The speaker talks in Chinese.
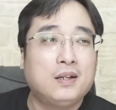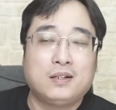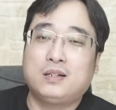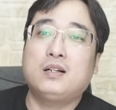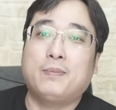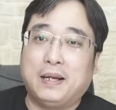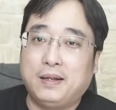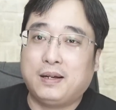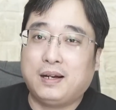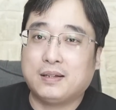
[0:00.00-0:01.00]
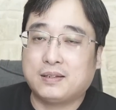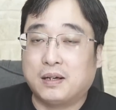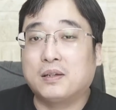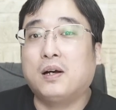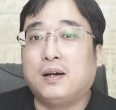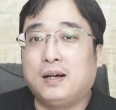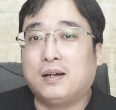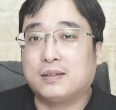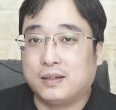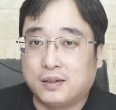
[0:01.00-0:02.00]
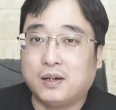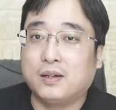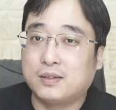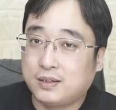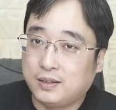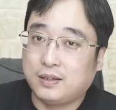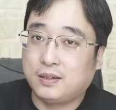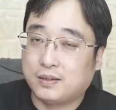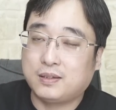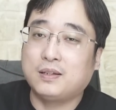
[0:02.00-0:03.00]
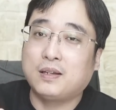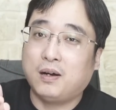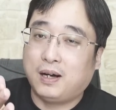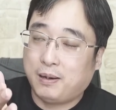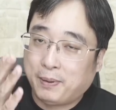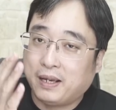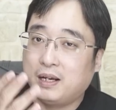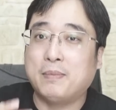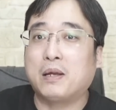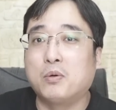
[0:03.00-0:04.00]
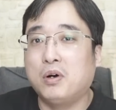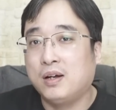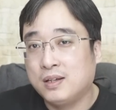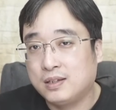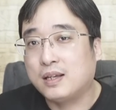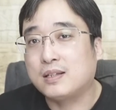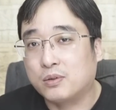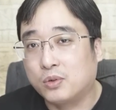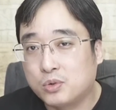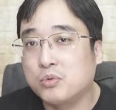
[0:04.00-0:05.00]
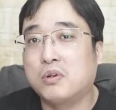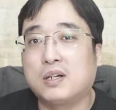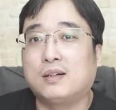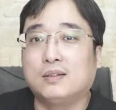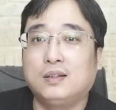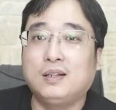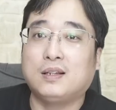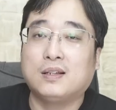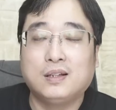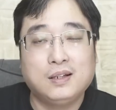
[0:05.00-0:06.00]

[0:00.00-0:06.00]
日本啊，想要啊，想要既既要啊配合美国，也想从中国这儿得利。